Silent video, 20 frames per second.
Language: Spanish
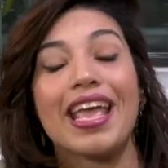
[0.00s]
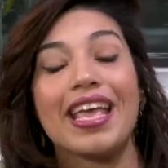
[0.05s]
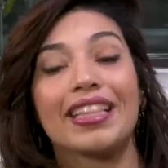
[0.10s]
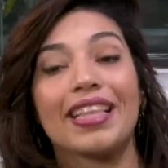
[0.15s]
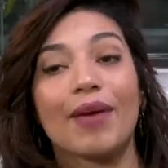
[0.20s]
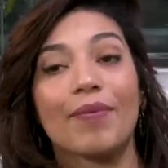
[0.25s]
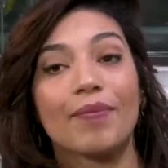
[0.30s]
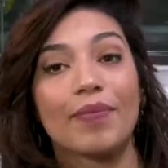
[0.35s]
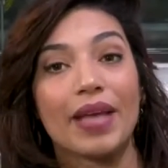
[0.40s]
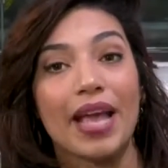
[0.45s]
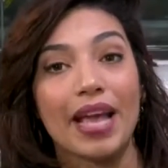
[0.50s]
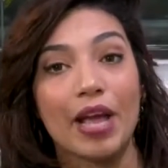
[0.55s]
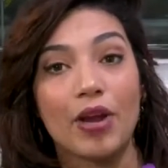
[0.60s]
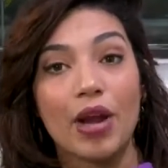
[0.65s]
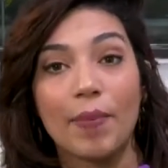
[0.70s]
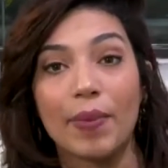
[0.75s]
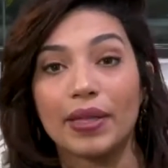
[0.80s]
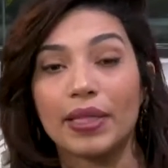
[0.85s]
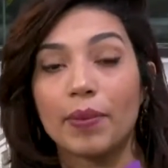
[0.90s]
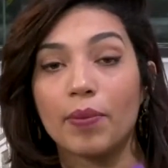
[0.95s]
Y también hay
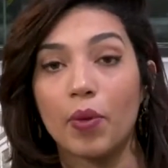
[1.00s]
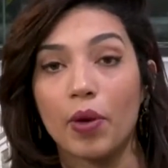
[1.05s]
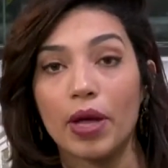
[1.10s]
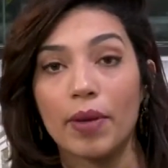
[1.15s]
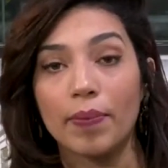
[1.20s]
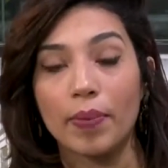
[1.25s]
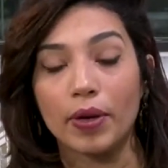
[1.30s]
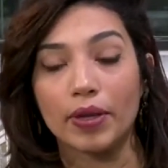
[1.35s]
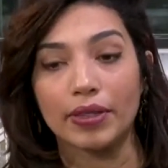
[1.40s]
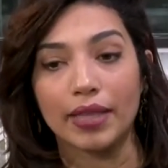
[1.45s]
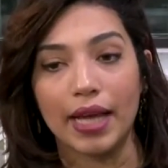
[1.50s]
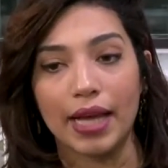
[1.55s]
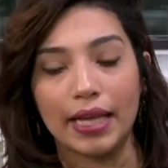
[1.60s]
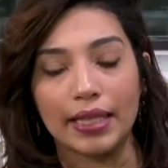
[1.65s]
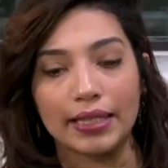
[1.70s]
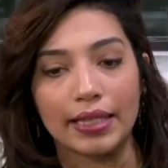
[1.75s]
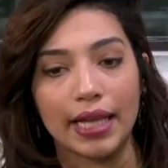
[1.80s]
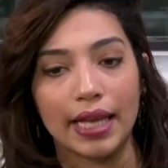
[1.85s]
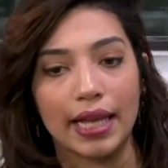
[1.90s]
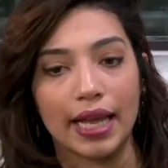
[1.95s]
una parte muy
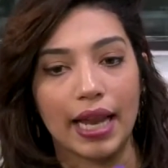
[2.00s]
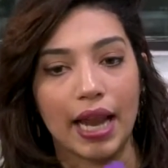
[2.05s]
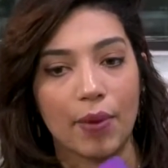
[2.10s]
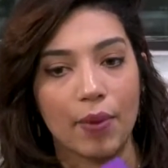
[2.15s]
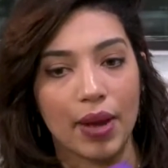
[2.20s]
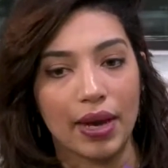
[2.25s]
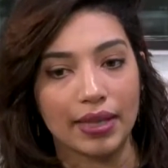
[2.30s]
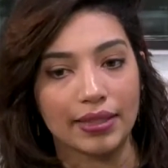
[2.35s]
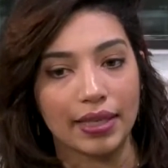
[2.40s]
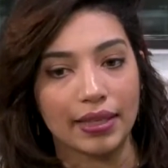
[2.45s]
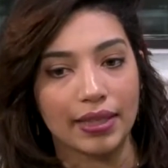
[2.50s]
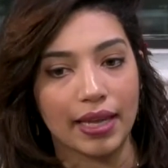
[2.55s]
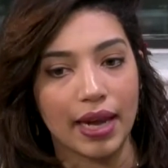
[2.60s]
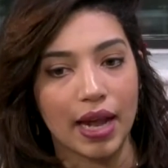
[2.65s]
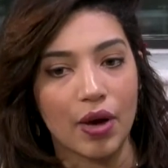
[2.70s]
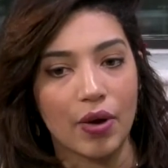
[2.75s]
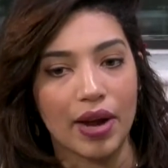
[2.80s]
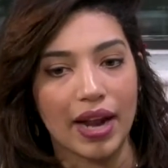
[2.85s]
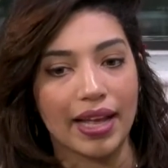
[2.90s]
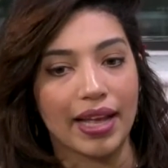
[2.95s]
importante que la voy a resaltar
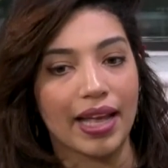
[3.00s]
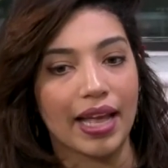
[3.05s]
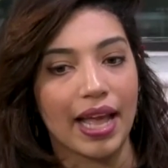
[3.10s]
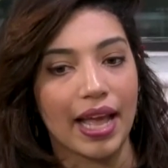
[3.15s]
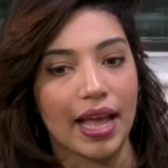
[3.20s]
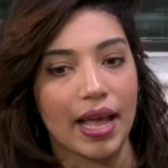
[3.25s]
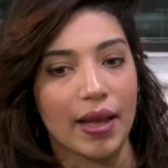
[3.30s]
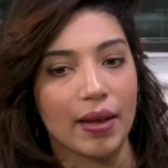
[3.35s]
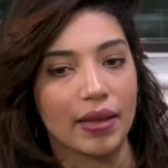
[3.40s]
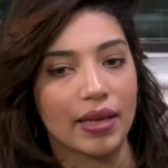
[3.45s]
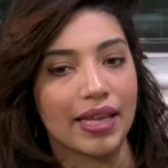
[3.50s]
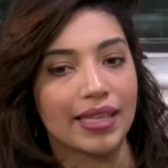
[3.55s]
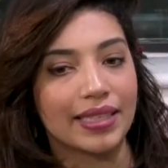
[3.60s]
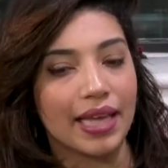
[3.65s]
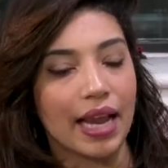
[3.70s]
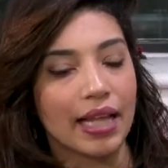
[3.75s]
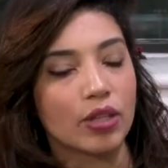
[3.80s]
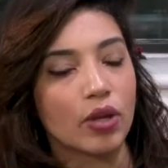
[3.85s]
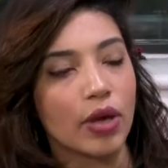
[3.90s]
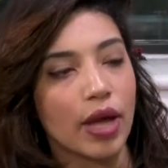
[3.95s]
ahora, que quizá
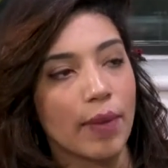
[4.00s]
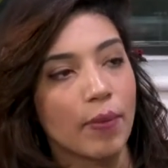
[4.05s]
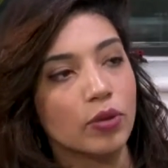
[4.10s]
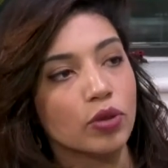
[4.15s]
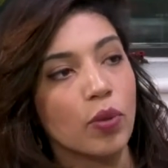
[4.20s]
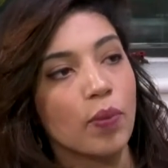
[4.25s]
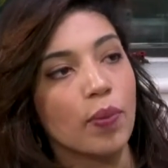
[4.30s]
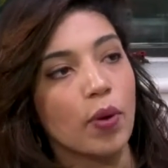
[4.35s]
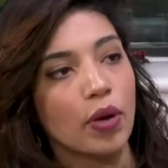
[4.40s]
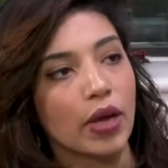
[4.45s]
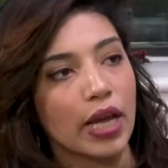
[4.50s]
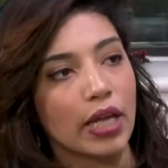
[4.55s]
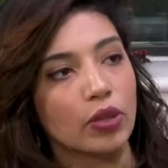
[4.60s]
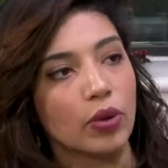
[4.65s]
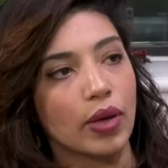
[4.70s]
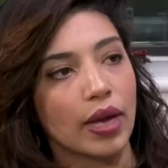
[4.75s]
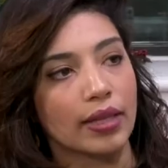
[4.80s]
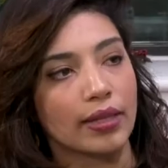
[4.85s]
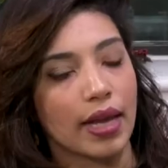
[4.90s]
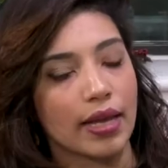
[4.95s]
la toquemos un poquito
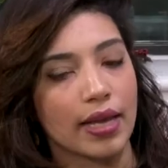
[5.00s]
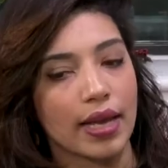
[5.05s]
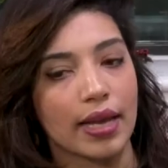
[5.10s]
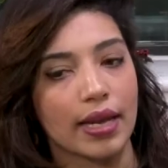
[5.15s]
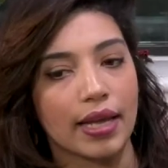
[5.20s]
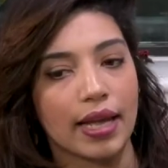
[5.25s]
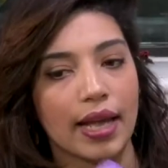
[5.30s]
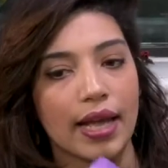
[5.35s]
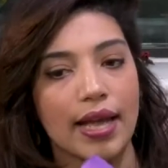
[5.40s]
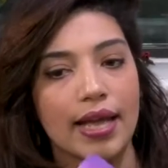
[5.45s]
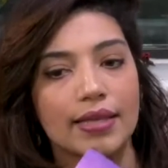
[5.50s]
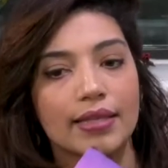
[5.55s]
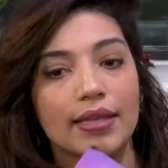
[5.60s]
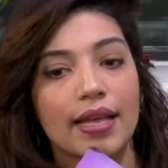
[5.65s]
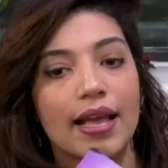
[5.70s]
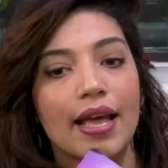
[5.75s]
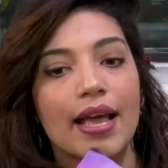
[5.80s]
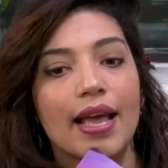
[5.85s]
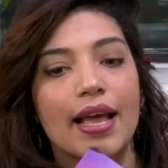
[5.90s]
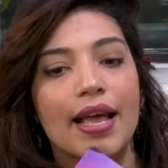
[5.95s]
en el taller, que es
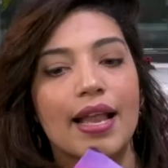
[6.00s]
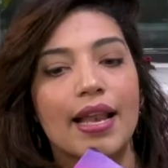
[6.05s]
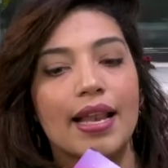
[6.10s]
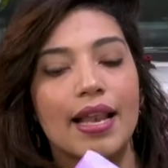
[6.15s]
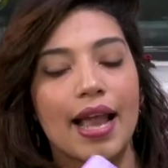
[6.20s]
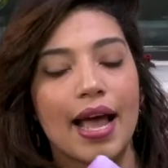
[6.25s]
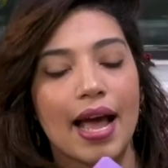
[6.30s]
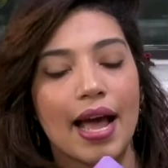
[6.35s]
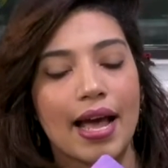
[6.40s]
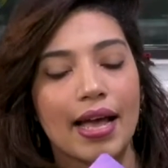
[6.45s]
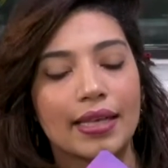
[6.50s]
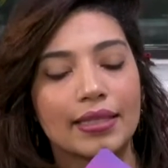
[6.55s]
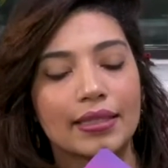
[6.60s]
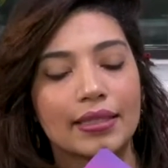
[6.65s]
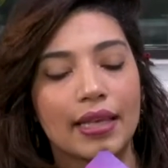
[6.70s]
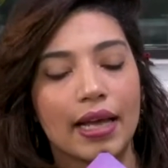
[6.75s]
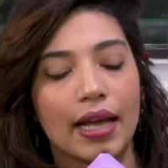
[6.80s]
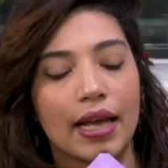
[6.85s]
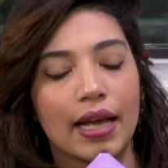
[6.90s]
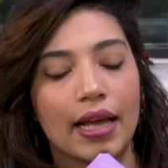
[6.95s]

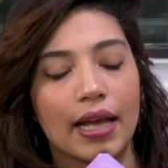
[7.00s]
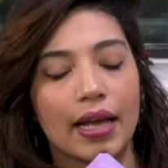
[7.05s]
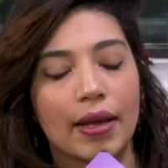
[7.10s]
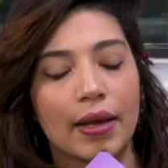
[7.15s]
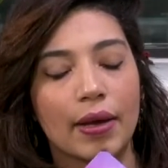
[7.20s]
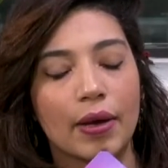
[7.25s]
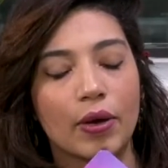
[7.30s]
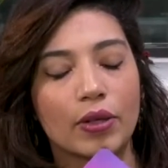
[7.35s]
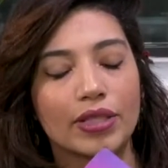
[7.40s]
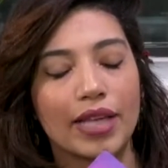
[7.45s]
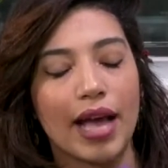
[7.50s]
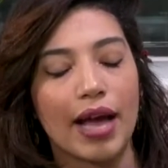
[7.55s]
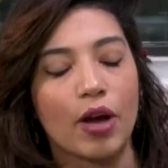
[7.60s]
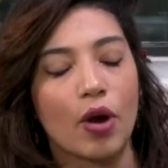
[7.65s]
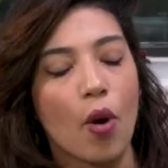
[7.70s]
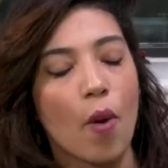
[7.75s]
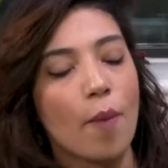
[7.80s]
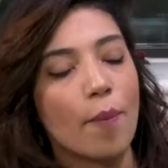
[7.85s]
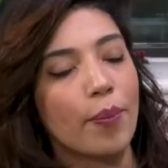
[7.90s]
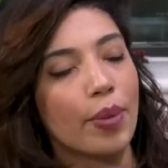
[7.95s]
las, eh, o sea,
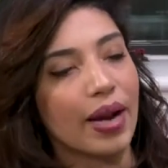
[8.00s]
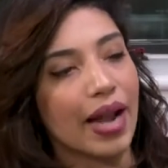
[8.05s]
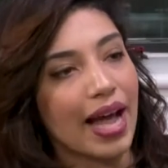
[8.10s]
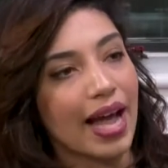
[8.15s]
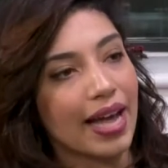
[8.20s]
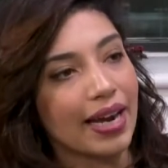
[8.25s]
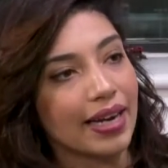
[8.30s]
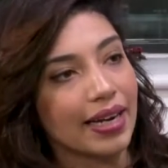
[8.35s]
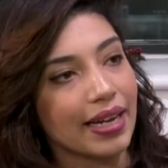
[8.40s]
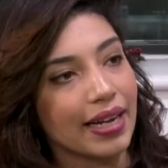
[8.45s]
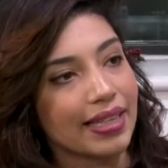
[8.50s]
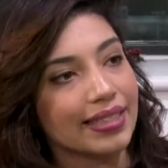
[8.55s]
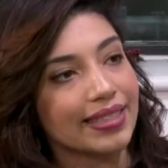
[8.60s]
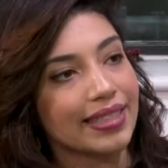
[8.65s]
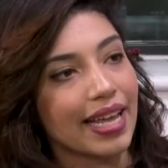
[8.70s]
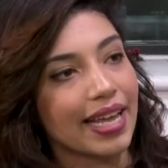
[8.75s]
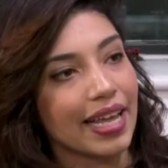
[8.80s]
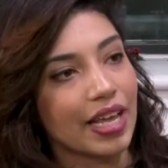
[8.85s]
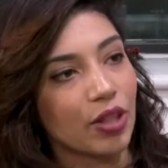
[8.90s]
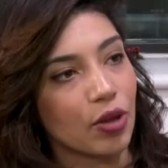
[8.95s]
comprar
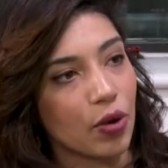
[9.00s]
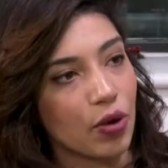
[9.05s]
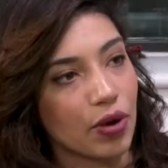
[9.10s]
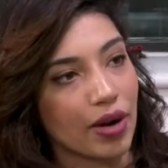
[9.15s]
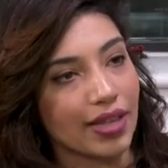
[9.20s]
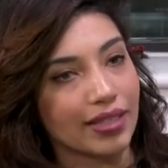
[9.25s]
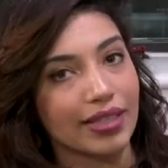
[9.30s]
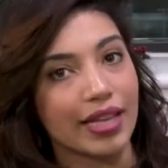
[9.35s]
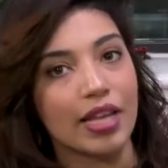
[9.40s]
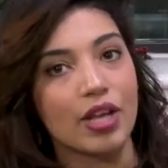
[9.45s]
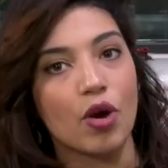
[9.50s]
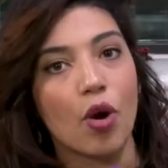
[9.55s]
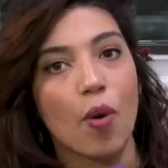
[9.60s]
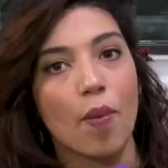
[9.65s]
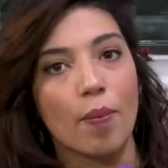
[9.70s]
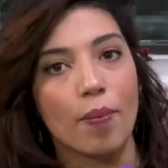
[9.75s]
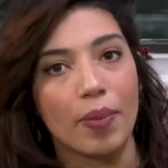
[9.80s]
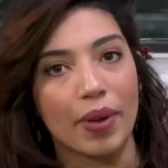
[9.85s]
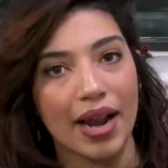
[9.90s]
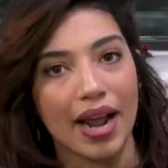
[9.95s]
seguidores y
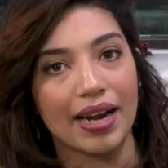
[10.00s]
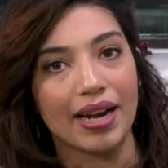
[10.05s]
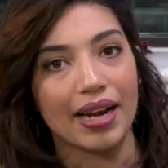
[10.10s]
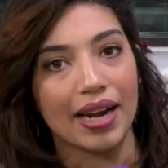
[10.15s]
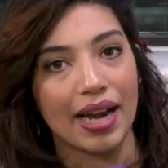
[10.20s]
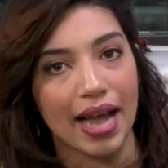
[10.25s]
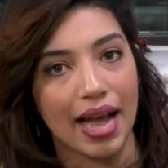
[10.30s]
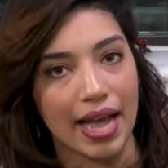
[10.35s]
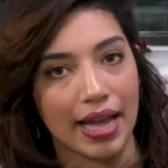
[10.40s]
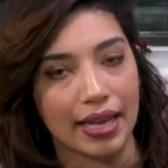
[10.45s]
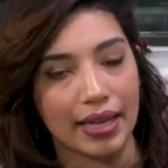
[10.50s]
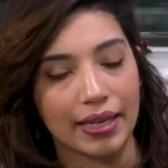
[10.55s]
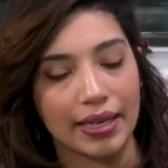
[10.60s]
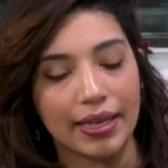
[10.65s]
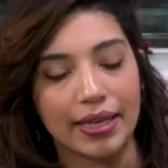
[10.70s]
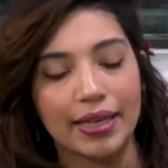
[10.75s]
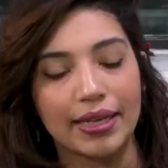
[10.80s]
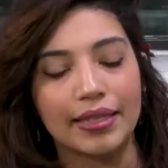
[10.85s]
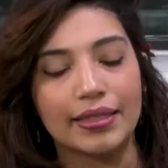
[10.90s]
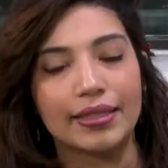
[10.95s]
comprar like.
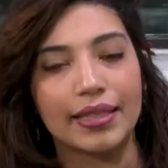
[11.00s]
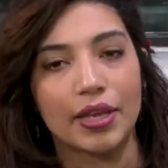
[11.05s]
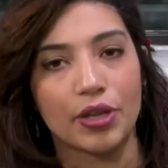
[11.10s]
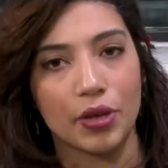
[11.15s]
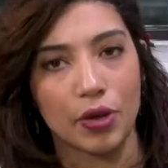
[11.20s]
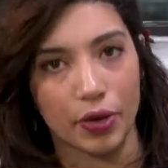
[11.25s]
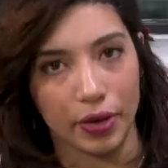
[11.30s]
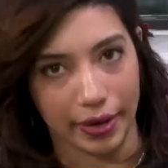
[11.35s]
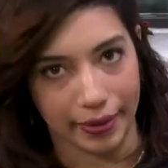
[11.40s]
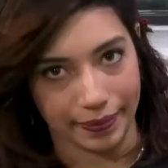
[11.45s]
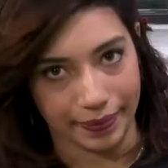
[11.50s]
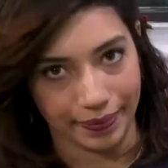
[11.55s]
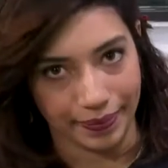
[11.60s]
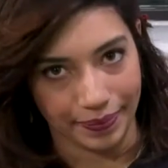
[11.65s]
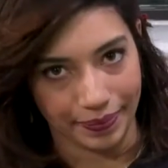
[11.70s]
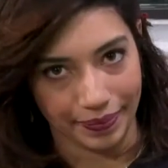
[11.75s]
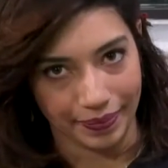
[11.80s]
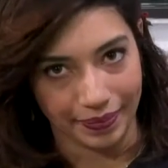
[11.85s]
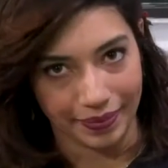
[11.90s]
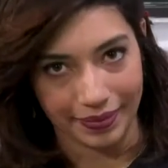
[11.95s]
Señores,
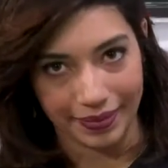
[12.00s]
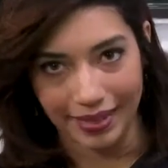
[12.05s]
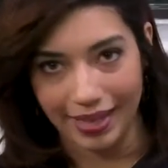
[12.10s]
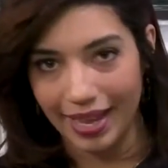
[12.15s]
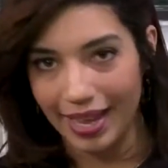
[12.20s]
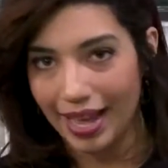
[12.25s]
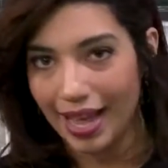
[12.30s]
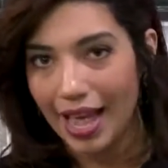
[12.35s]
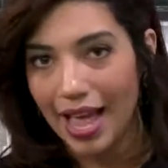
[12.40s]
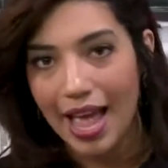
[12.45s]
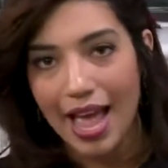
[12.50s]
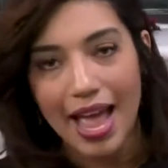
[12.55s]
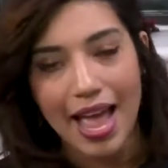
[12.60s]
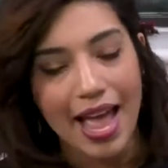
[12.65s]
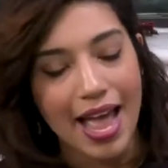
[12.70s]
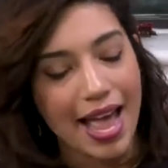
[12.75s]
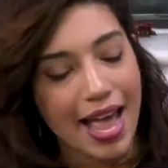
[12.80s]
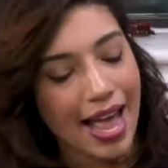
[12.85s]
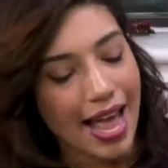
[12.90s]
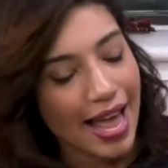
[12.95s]
Sí,
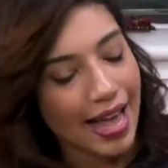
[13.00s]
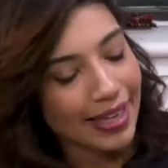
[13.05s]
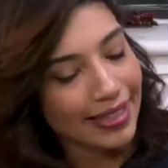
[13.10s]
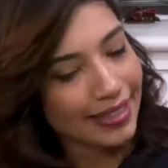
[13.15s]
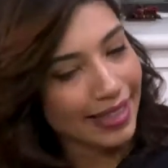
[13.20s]
buen punto.